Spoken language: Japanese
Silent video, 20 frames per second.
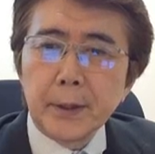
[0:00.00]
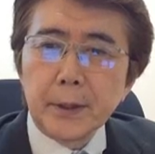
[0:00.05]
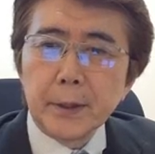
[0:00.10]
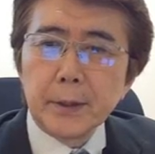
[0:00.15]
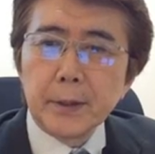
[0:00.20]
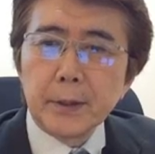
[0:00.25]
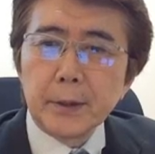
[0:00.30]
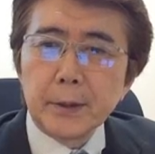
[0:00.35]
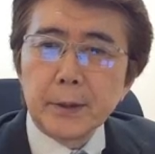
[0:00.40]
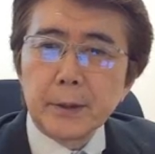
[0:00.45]

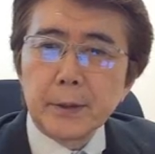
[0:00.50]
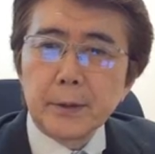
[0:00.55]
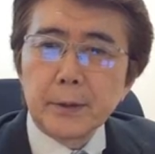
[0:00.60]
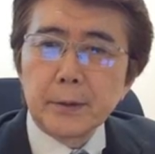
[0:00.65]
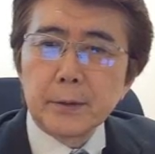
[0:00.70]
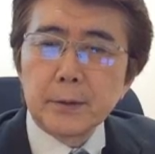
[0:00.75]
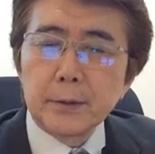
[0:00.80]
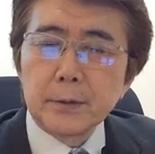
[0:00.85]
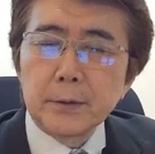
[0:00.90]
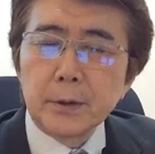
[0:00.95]

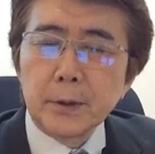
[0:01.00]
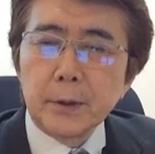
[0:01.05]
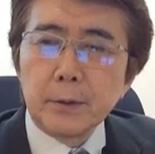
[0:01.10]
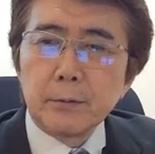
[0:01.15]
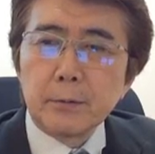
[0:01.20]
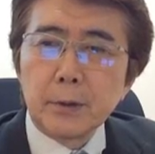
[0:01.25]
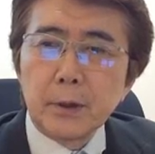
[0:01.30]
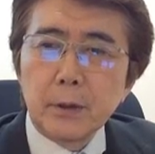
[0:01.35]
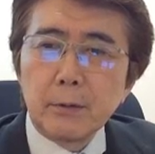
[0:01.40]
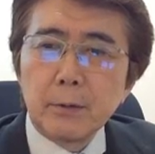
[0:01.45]
で
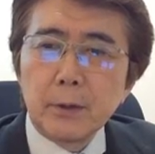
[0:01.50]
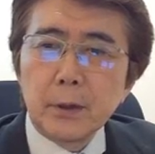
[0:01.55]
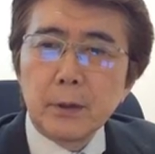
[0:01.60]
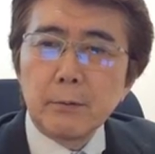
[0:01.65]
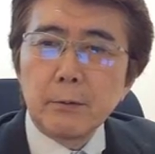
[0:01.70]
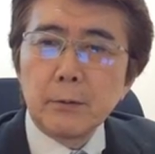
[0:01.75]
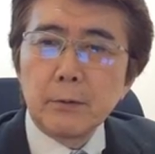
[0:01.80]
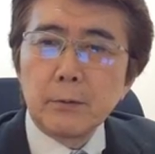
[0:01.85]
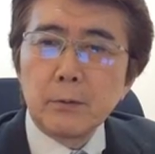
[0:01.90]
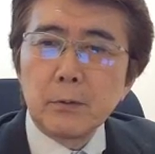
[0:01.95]

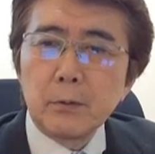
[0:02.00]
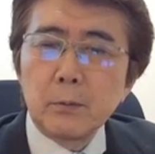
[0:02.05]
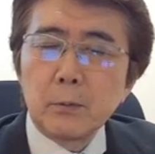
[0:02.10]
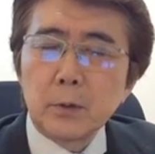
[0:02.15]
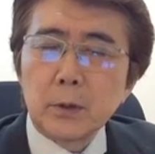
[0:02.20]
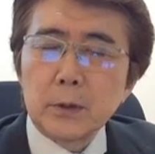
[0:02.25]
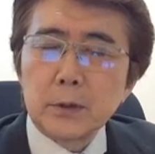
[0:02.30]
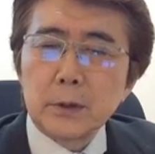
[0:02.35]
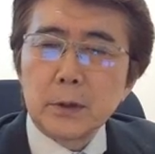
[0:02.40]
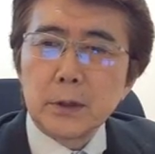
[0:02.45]
我々の
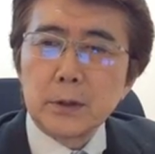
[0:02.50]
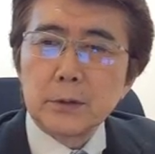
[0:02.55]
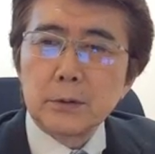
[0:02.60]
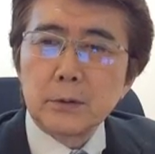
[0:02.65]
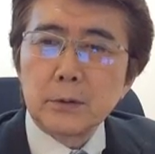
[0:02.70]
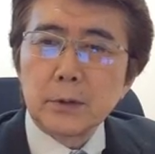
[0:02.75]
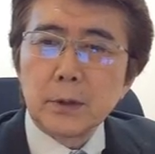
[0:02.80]
脳もですね一